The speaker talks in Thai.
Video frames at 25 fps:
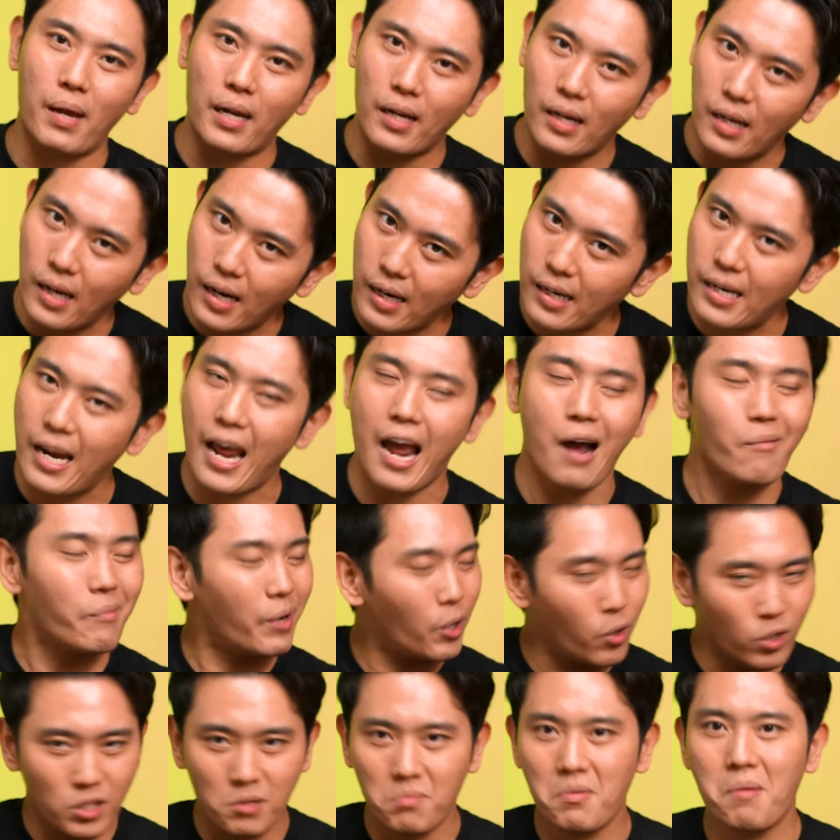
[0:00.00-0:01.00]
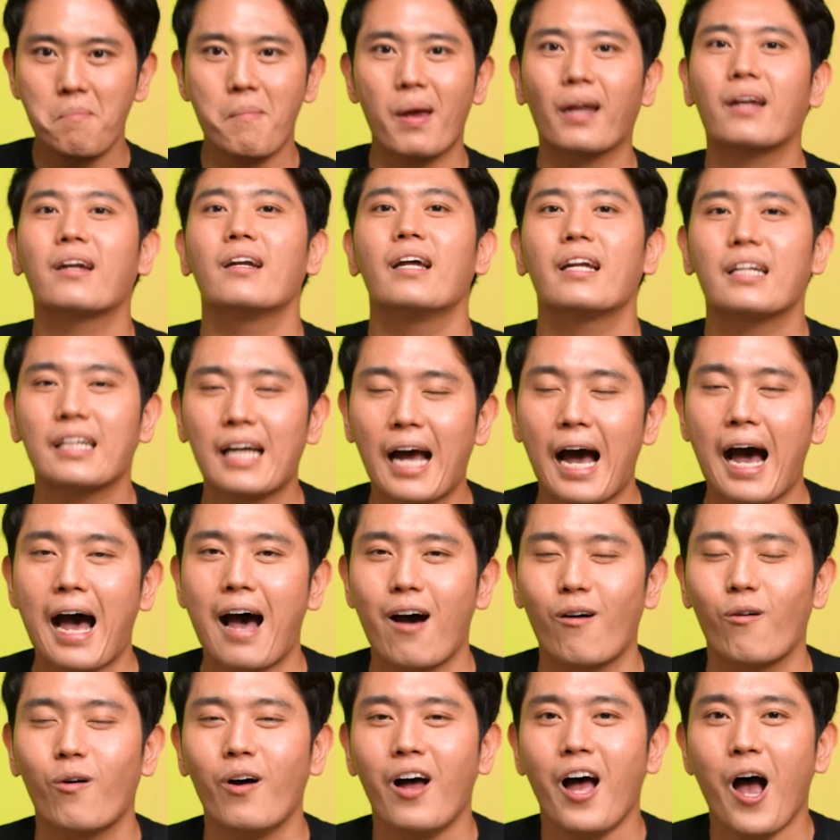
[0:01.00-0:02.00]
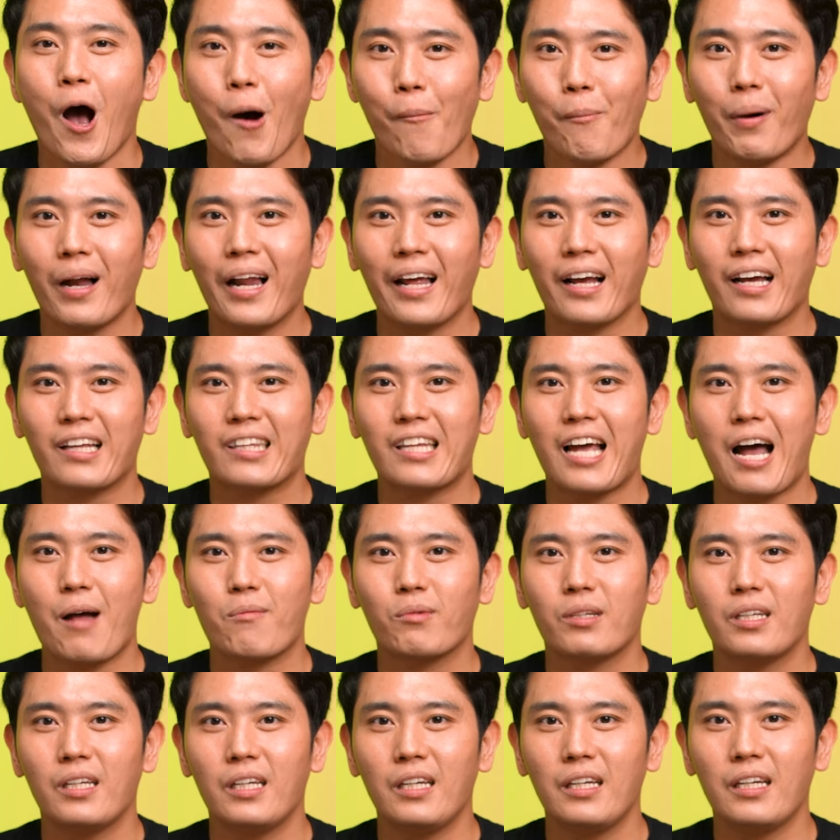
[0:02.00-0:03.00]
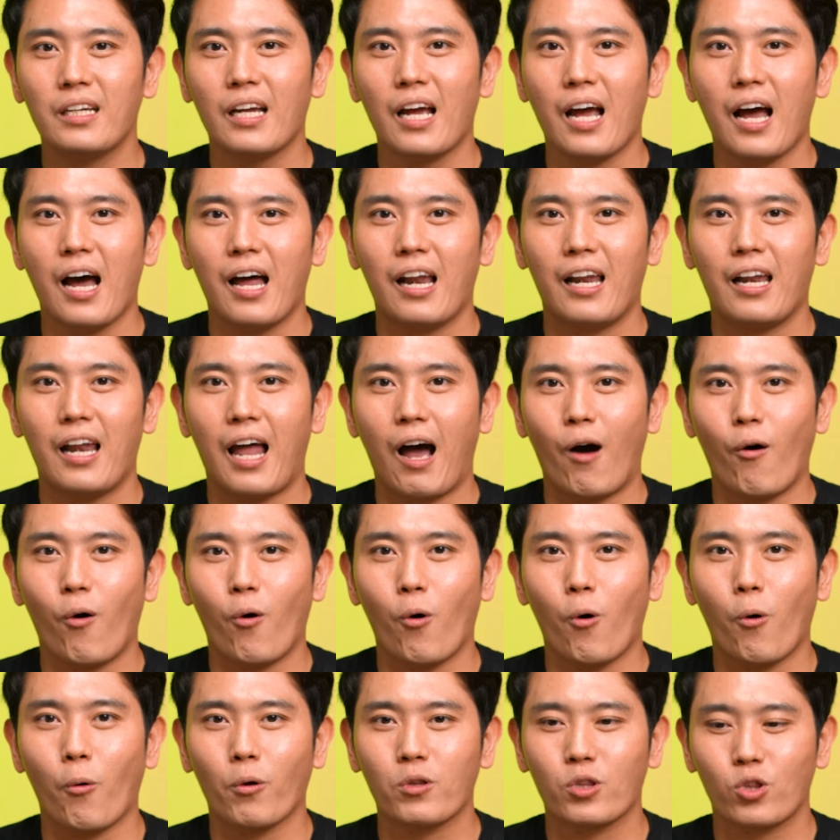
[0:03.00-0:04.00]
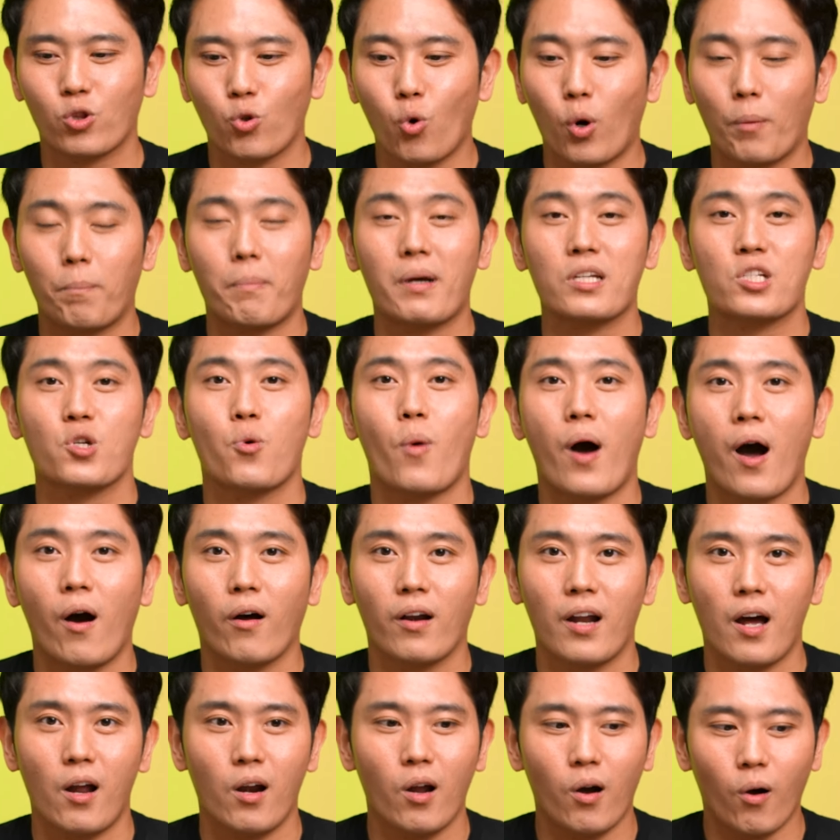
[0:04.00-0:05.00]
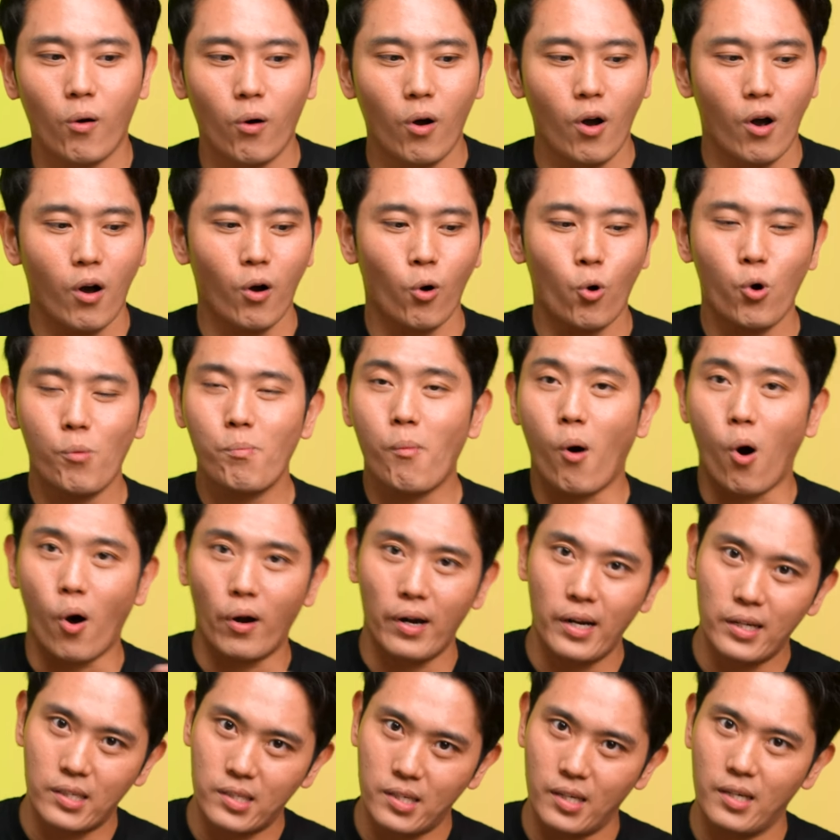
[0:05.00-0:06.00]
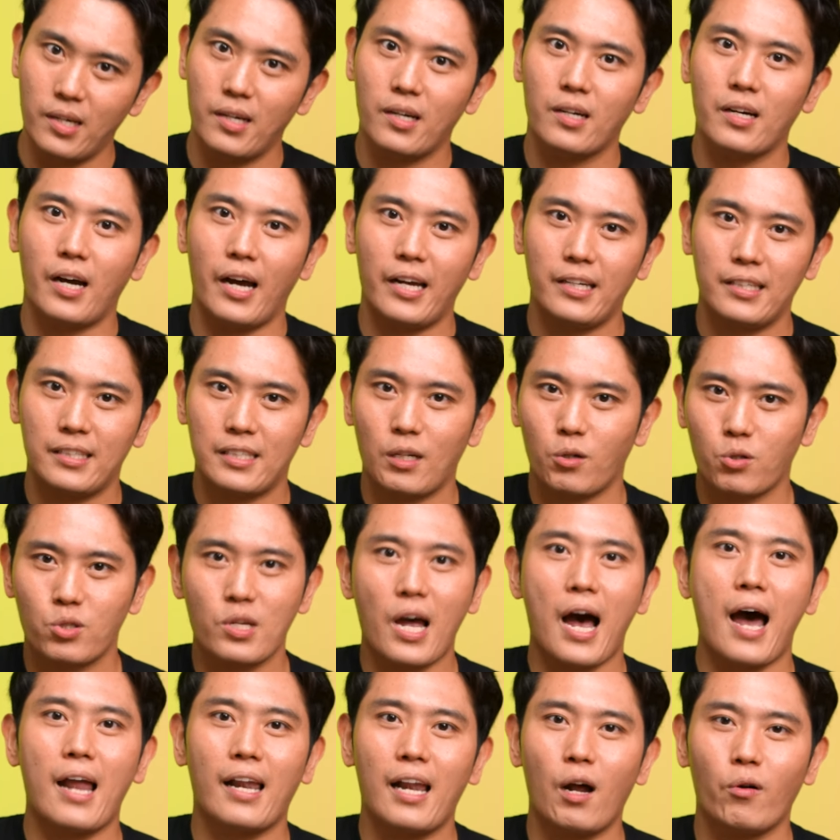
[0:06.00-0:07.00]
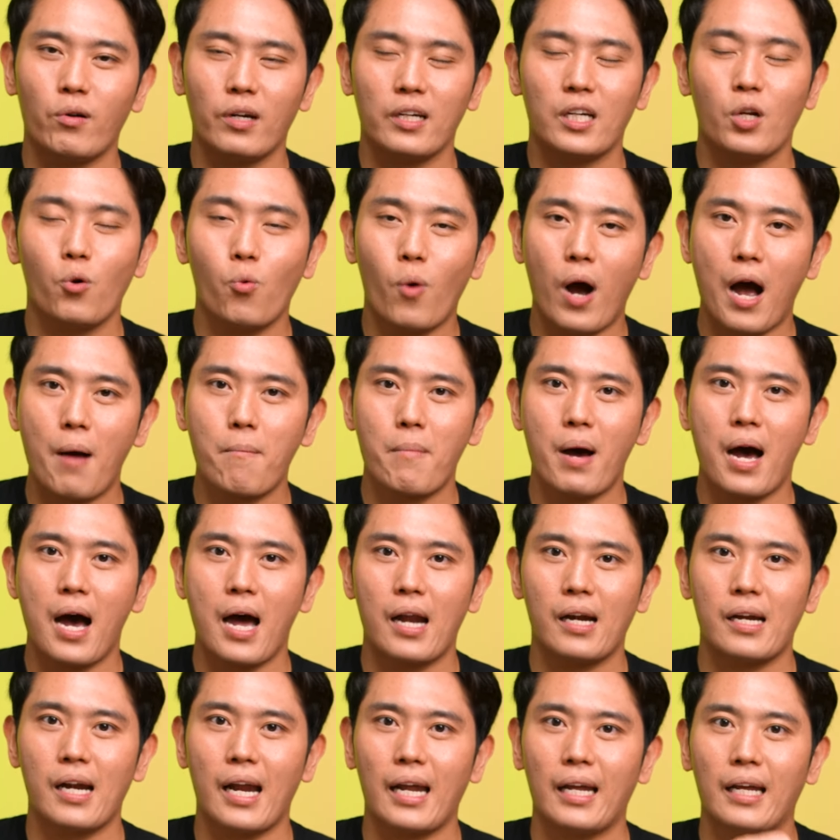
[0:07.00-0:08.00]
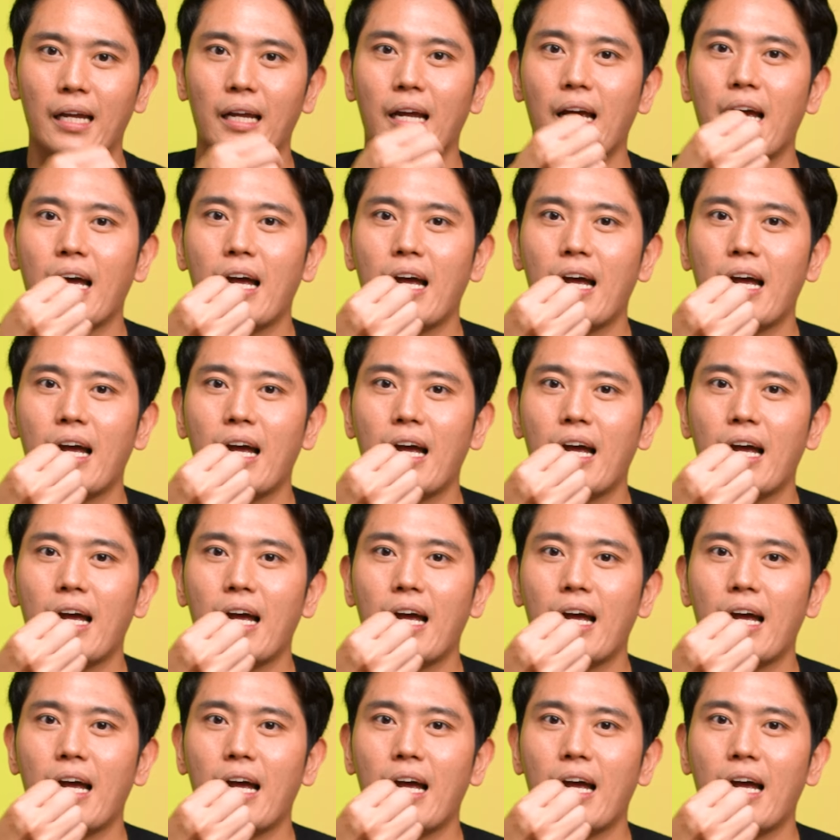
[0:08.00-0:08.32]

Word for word: เม็ดเลือดแดง ไม่ควรจะมีเม็ดเลือดขาว เมื่อไหร่ก็ตามที่เราตรวจปัสสาวะของเราแล้วคุณหมอเนี่ยเจอไอ้เจ้าสารเหล่านี้ที่ว่ามาใน